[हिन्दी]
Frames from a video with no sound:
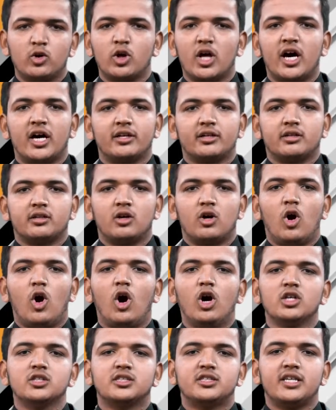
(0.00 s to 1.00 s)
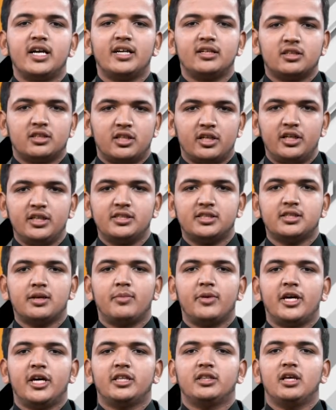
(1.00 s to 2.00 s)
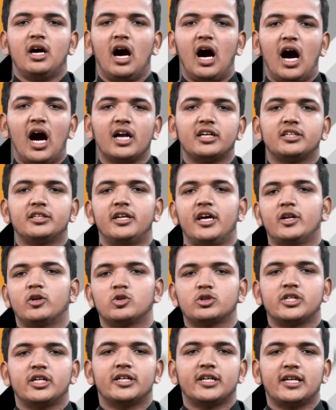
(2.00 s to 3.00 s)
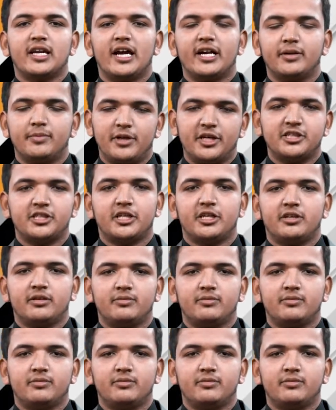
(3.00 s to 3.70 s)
उड़ान ऑनसेट थ्री समेत आठ नैनो सैटेलाइट भेजे